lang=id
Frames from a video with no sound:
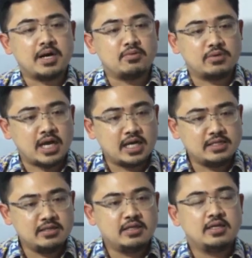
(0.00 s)
bangunan,
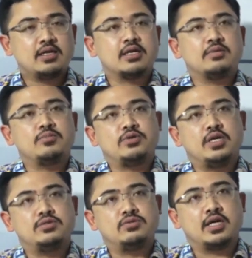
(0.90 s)

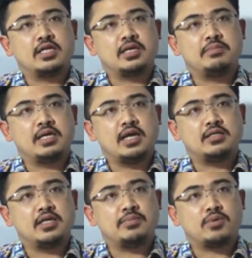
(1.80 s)
kemudian juga kita melihat
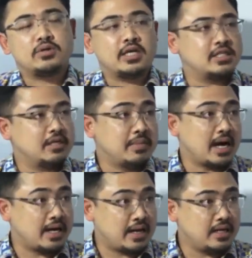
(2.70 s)
dari proteksi
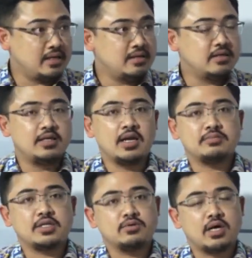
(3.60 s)
kebakaran mm-hmm. di dalam
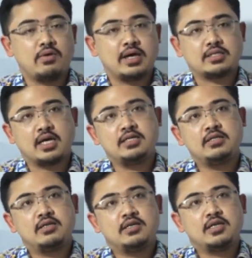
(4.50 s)
satu
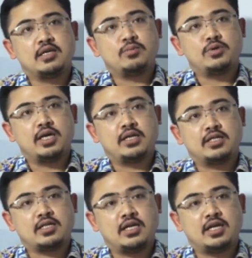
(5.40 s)
kawasan, kemudian
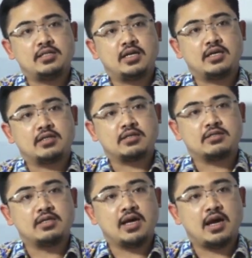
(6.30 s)
kita lihat dari
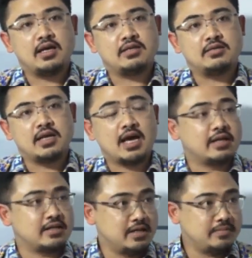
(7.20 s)
ketersediaan
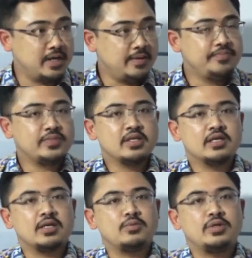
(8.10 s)
airnya, Mbak, mm-hmm.
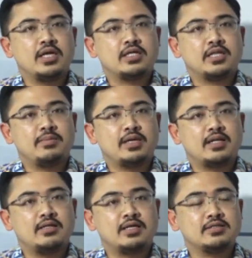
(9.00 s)
kemudian kita
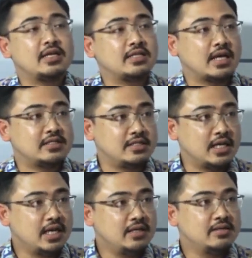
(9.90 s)
melihat dari sanitasinya,